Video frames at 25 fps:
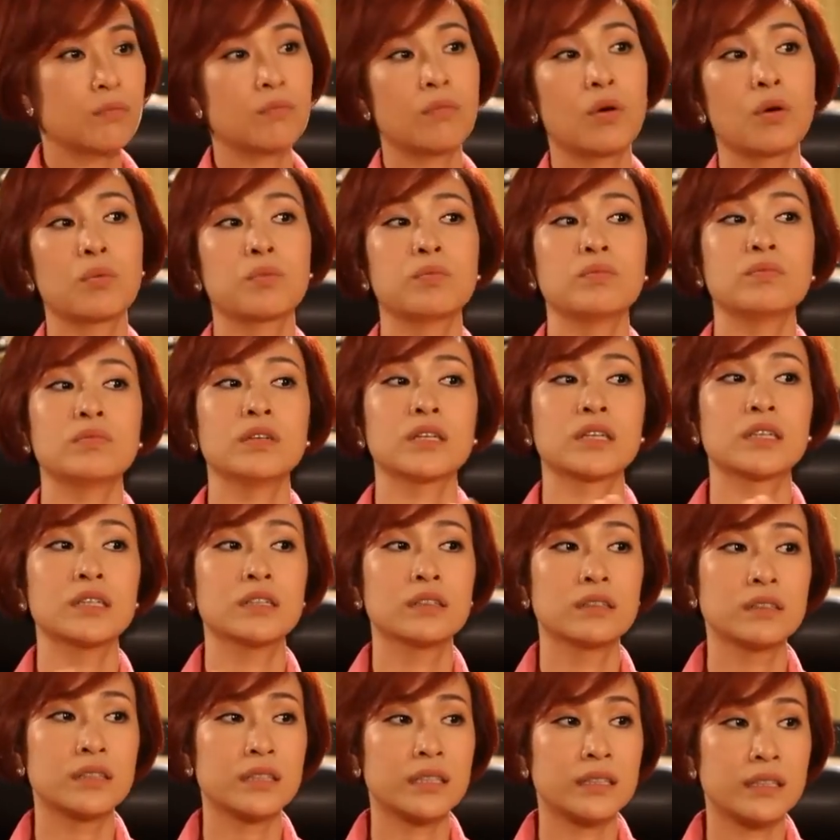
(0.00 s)
một lực
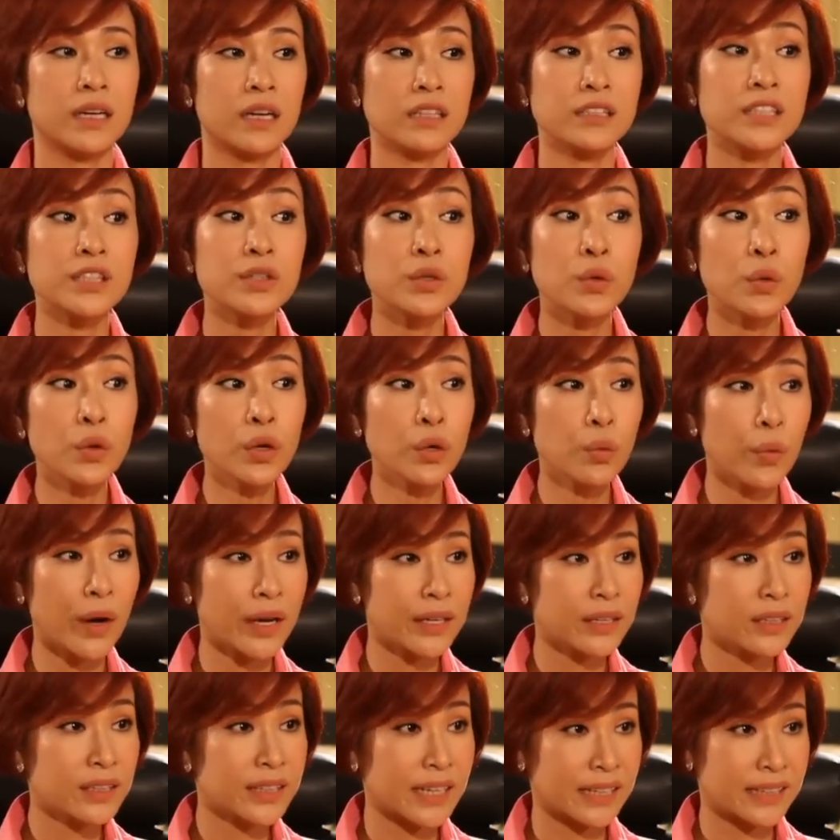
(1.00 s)
lượng thì ở trên núi
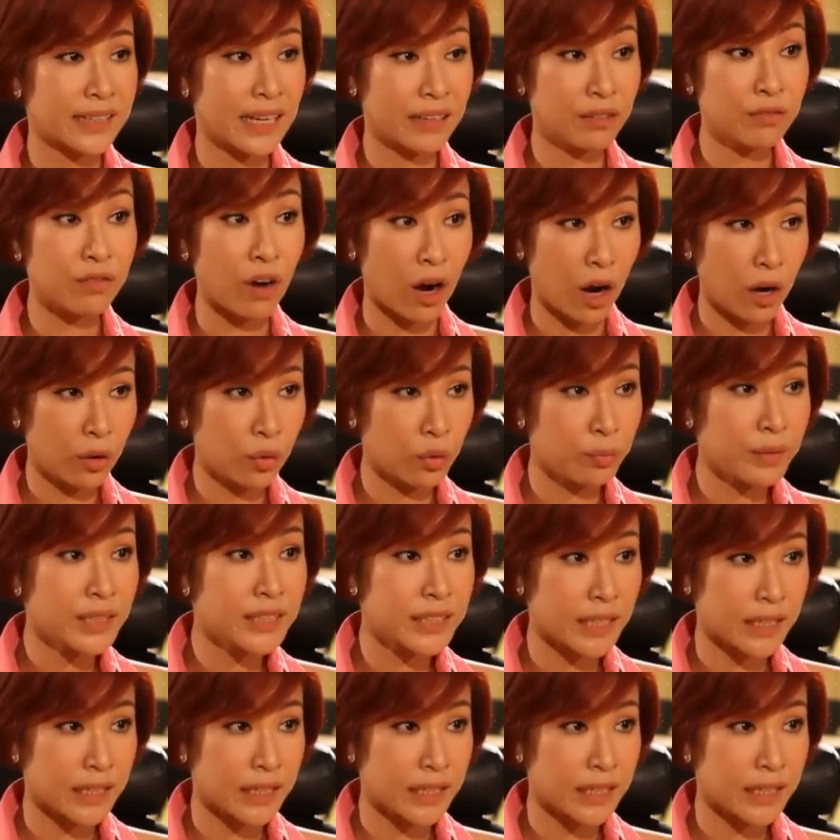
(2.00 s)
quay những cảnh đánh võ của mấy